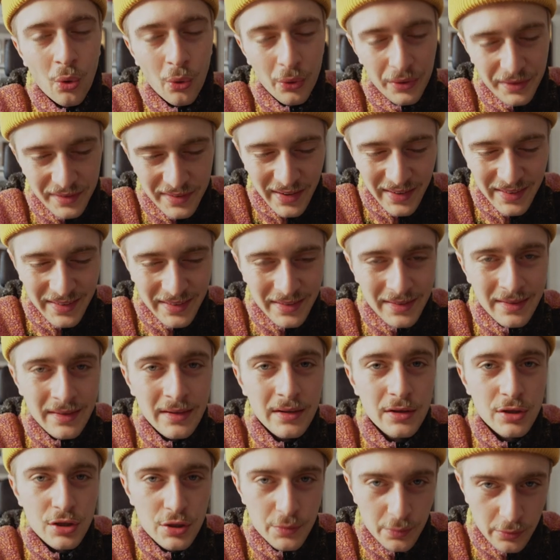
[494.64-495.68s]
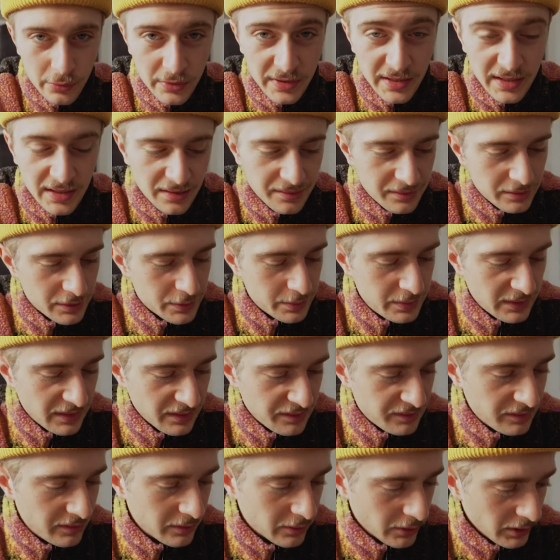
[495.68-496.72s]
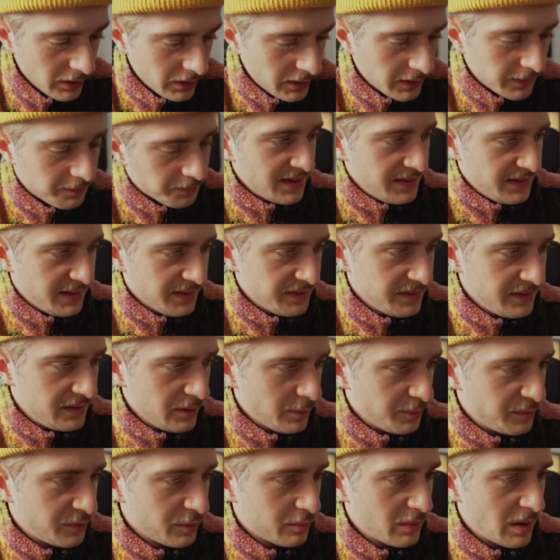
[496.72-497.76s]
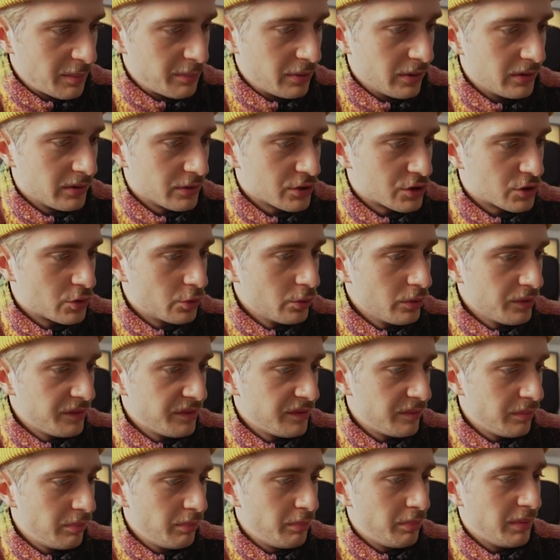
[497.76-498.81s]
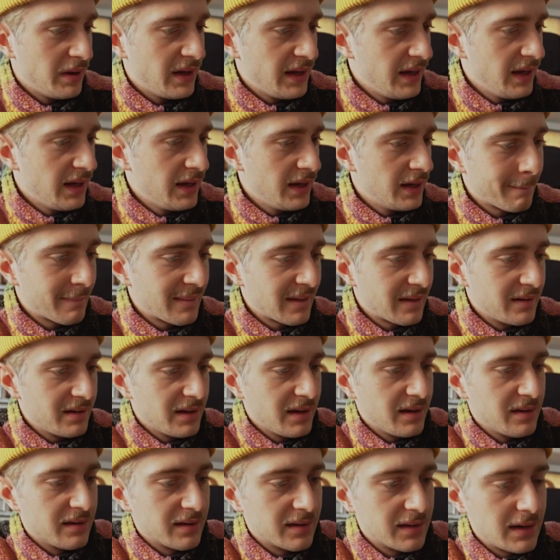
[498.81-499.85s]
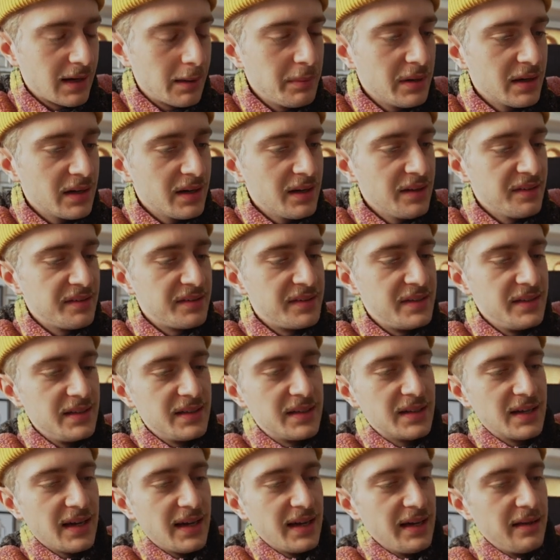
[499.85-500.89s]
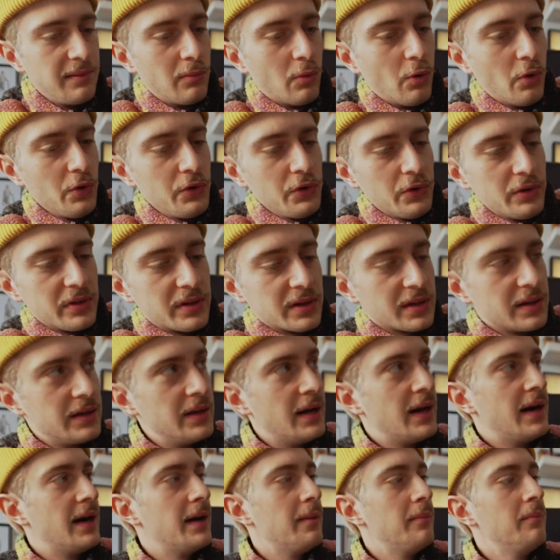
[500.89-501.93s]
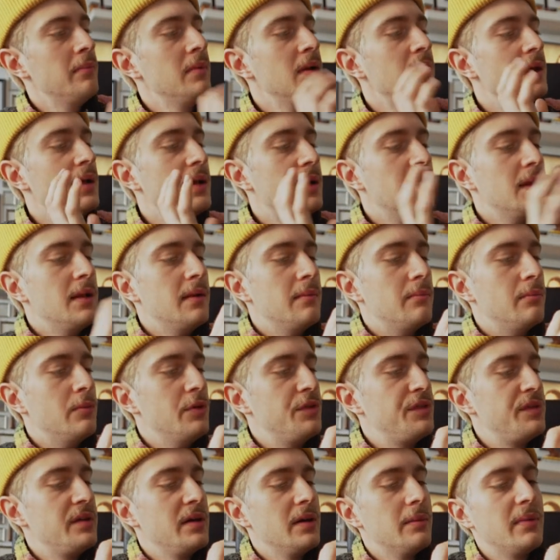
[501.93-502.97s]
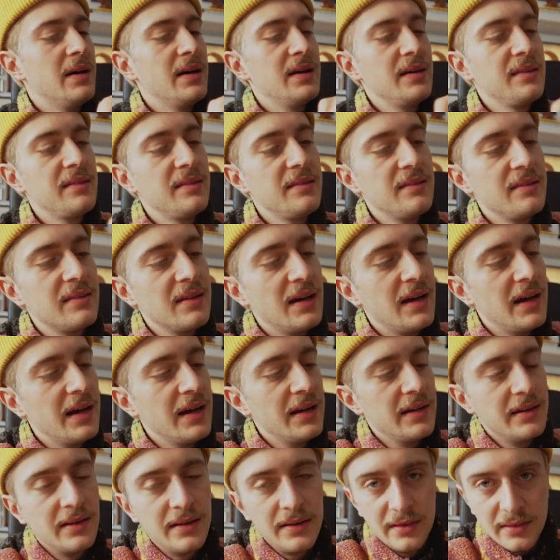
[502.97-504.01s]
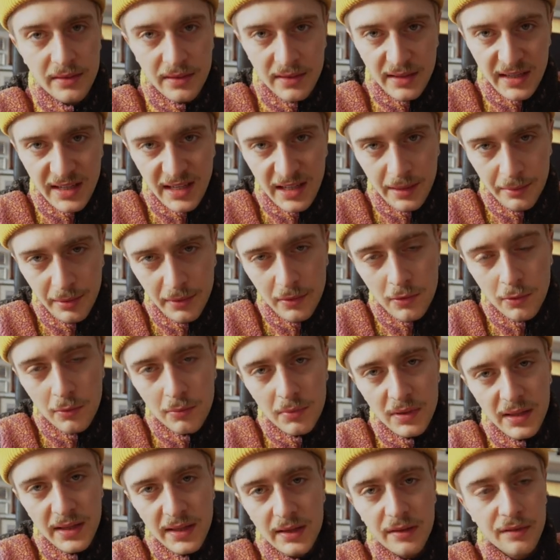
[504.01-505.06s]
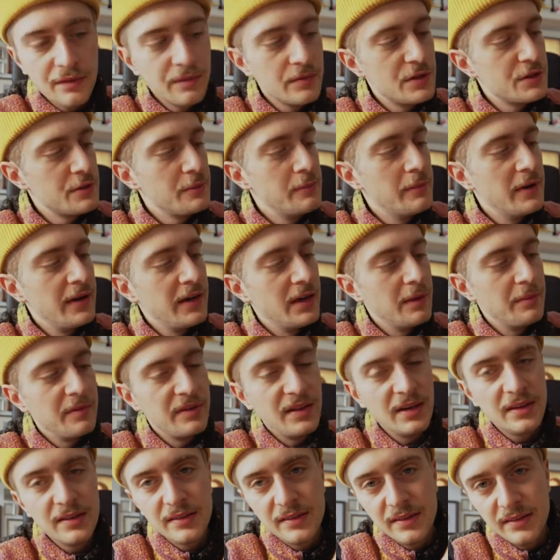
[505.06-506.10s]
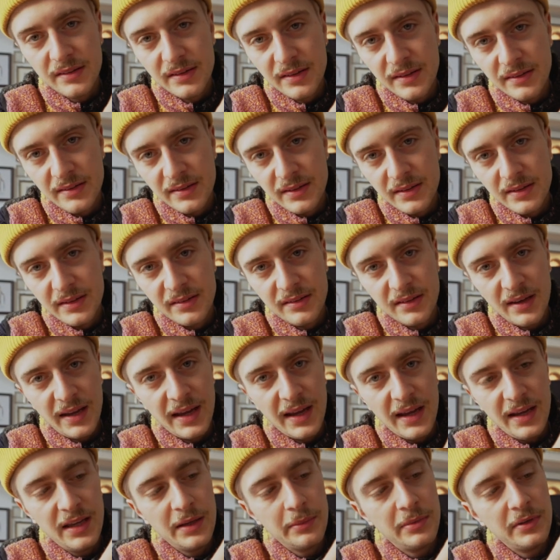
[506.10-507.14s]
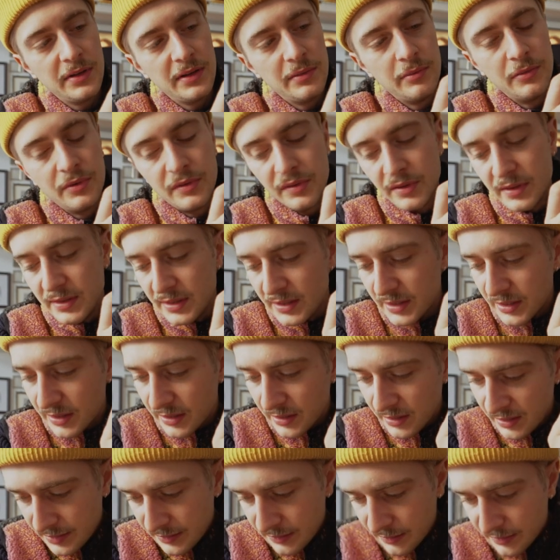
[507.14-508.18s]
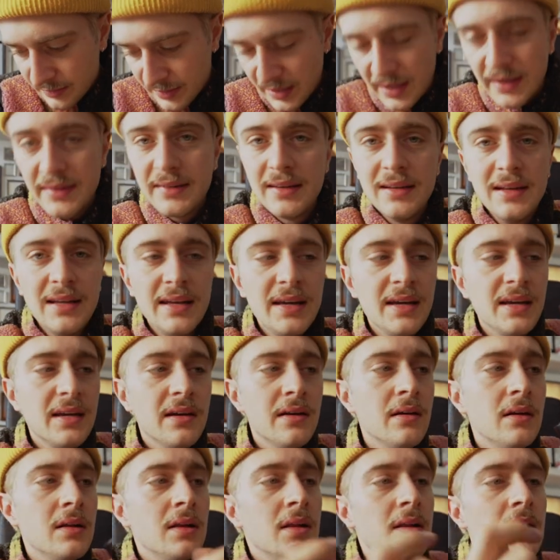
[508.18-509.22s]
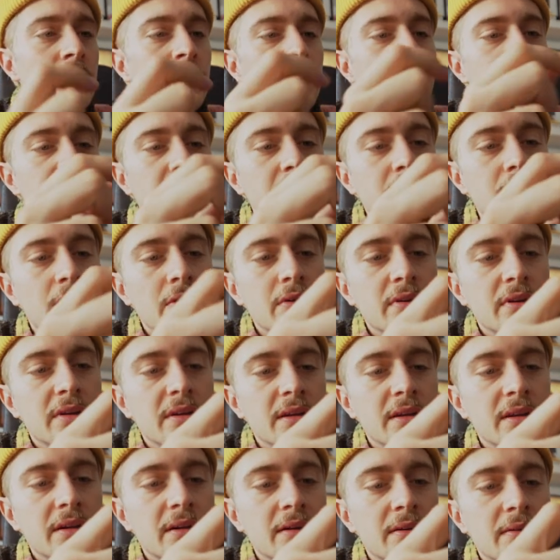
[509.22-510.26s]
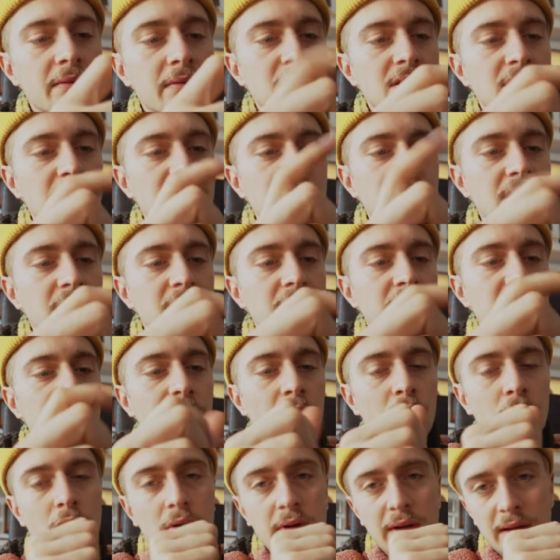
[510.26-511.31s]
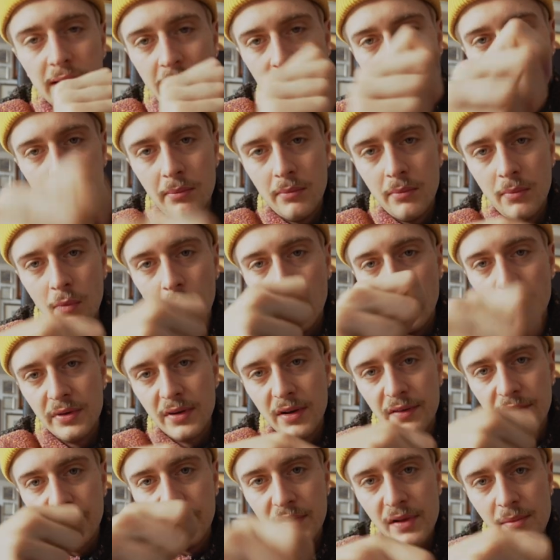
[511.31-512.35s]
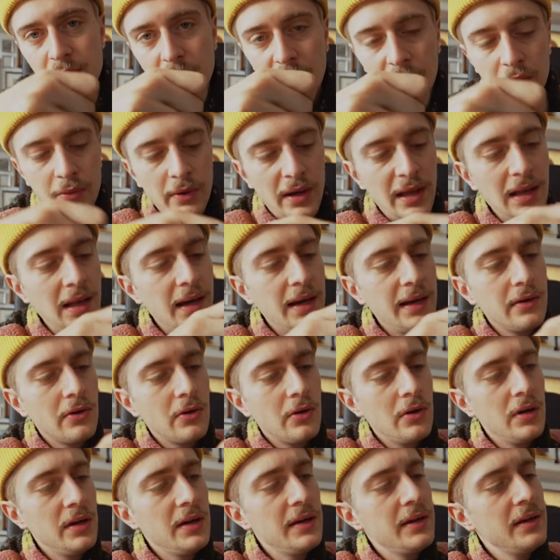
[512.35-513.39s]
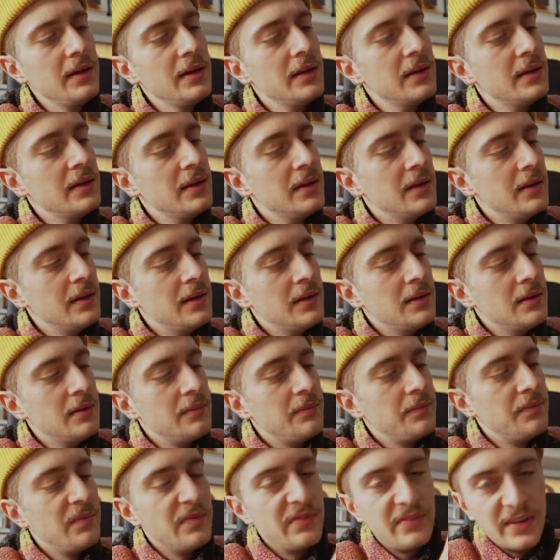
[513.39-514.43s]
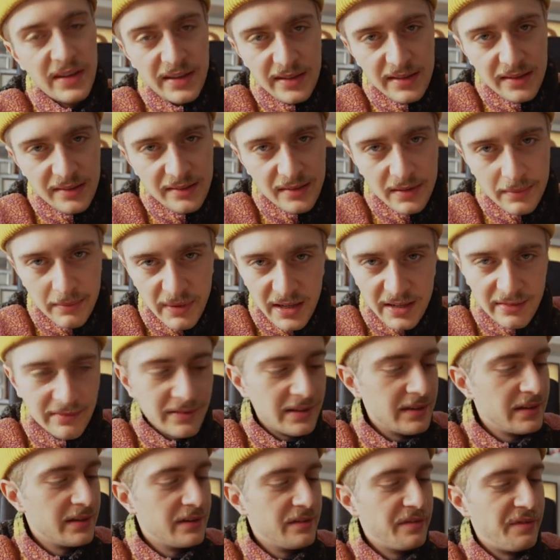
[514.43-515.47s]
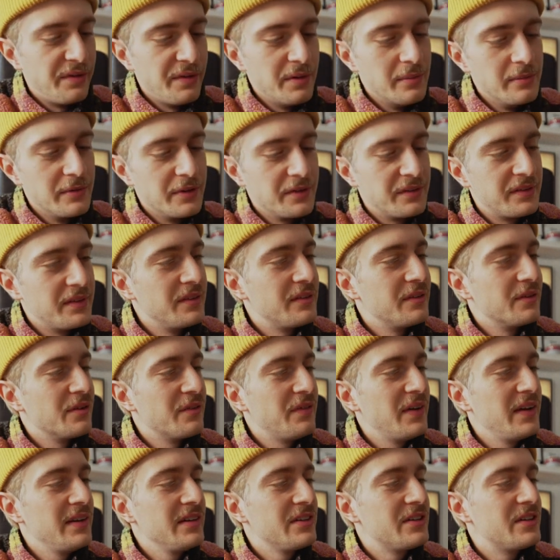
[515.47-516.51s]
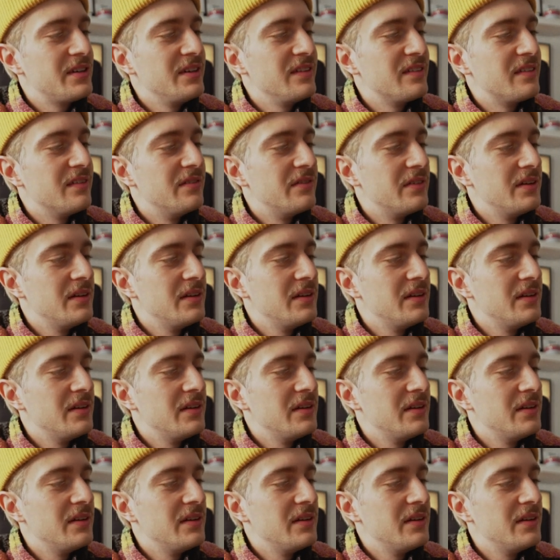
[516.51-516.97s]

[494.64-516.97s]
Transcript: und dann spult der ganze Spaß zurück. Das sind die Optionen bei Point-and-Shoots. Bei ja, Kameras, die keinen Motor drin haben, müsst ihr meistens einen Hebel umlegen. Zum Beispiel bei einem 6 ist das jetzt hier dieser R-Hebel, den müsstet ihr zur Seite legen. Dann könntet ihr hier hochklappen und den Film manuell einrollen. Werde ich jetzt nicht machen, weil hier ein Film ist, den ich noch fertig schießen